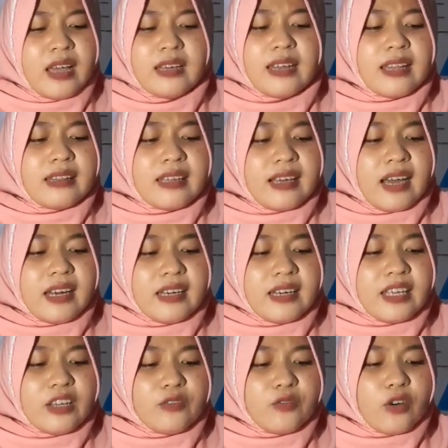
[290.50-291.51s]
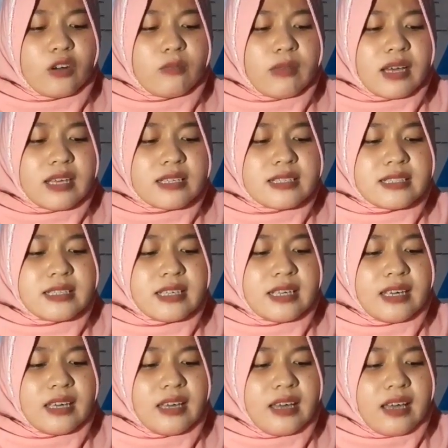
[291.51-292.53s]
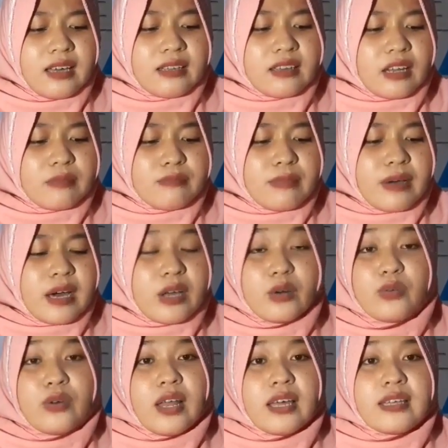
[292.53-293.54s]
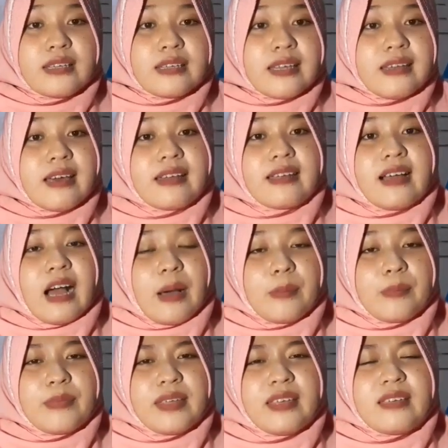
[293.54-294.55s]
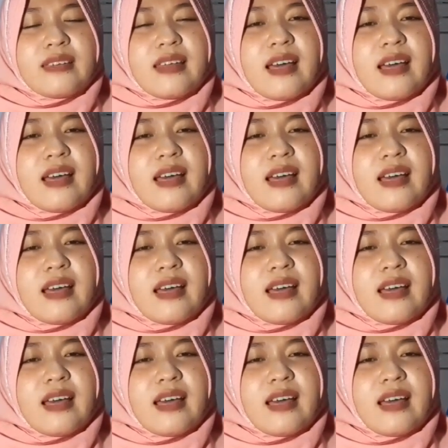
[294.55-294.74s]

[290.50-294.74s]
Nantikan informasi terbaru lainnya dari kami.